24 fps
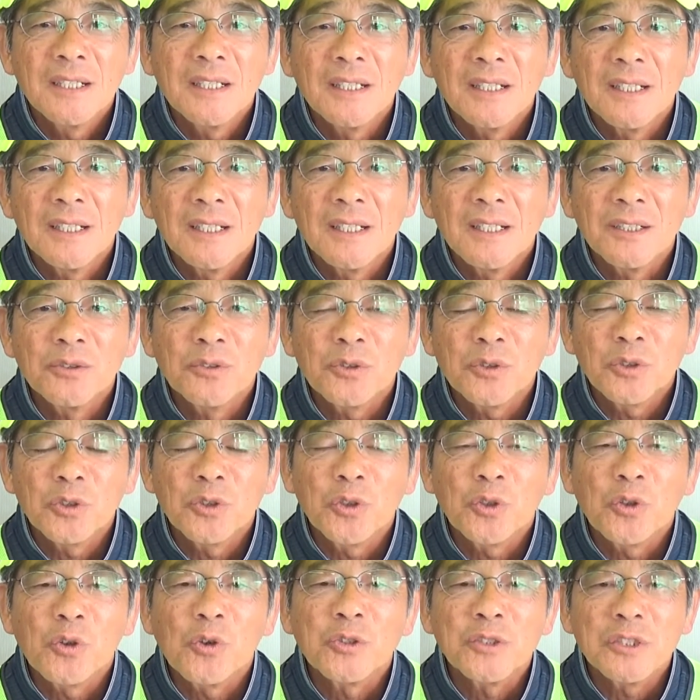えー、独
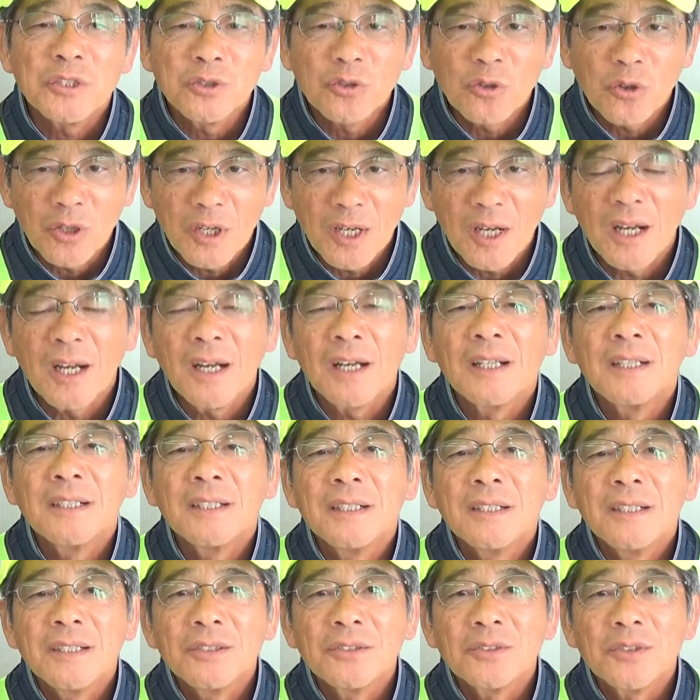居老人とか、は
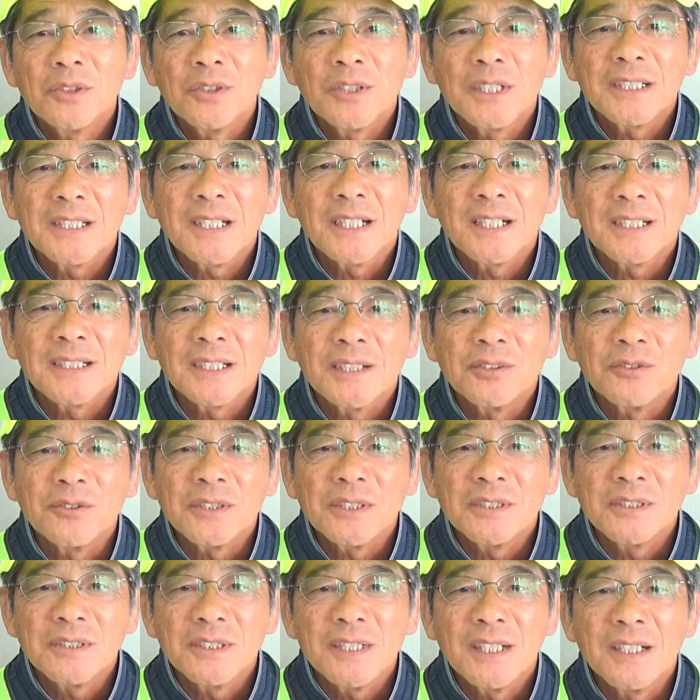い、そういう方々の
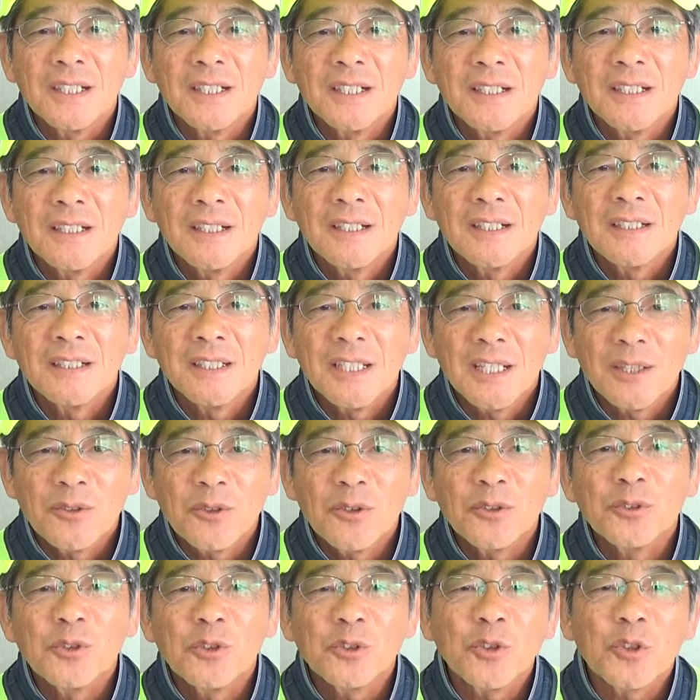ですね家
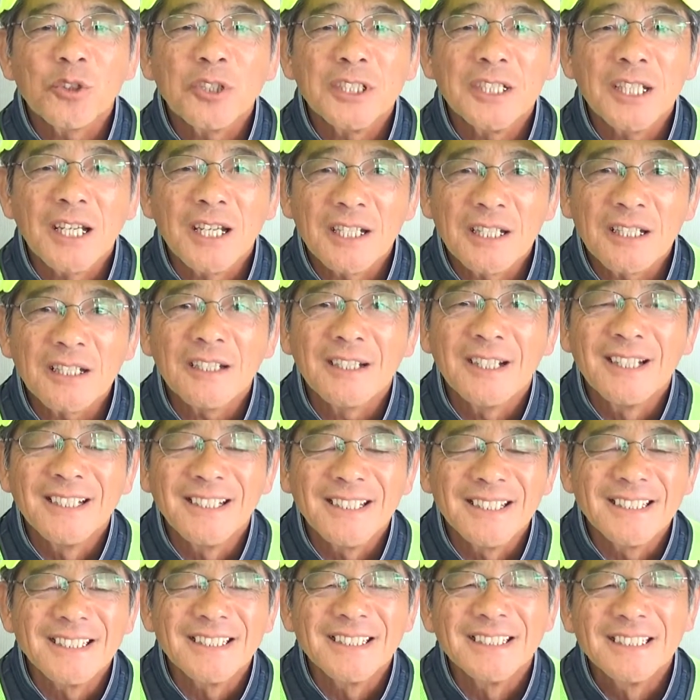を覗きながらかな
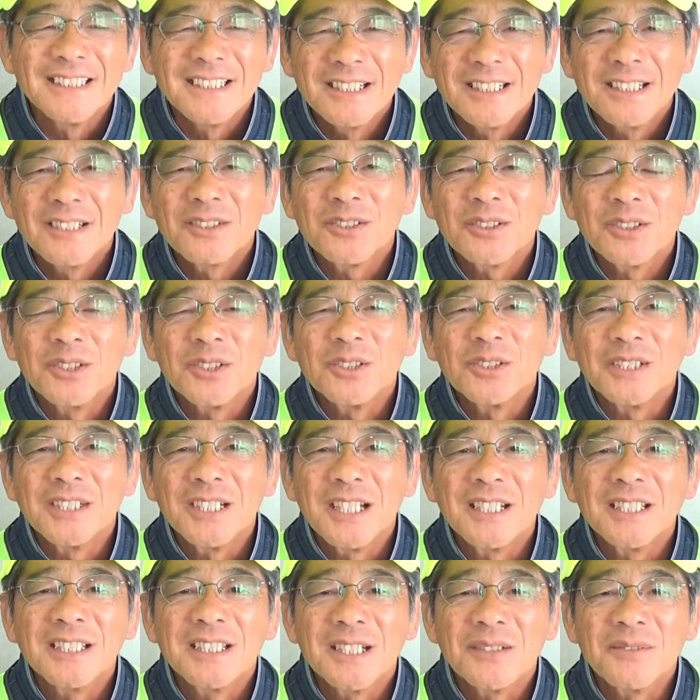そういうふうに
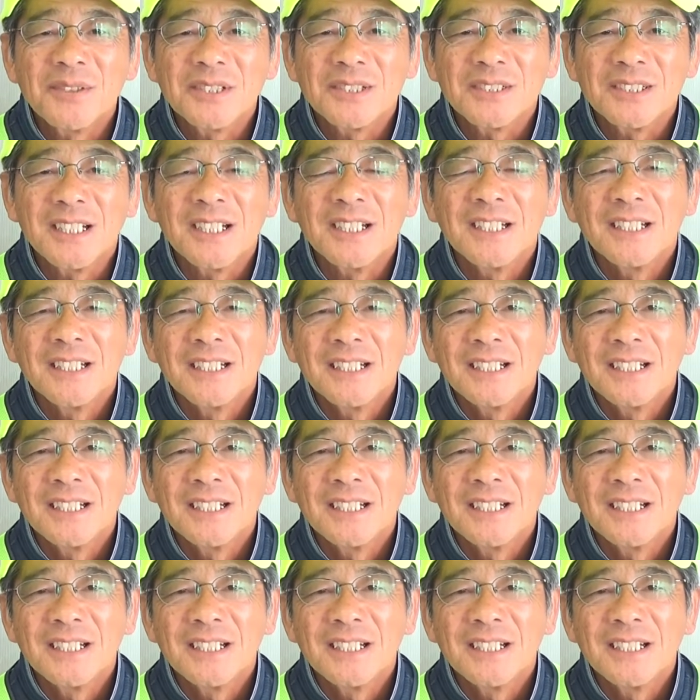やってますね。